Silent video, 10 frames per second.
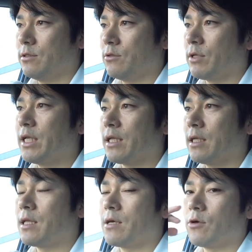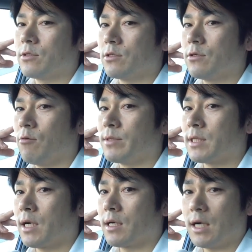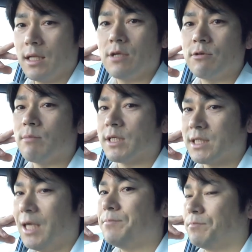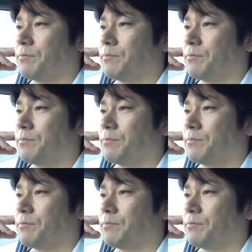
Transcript: の値段で提供するお店がかなり増えました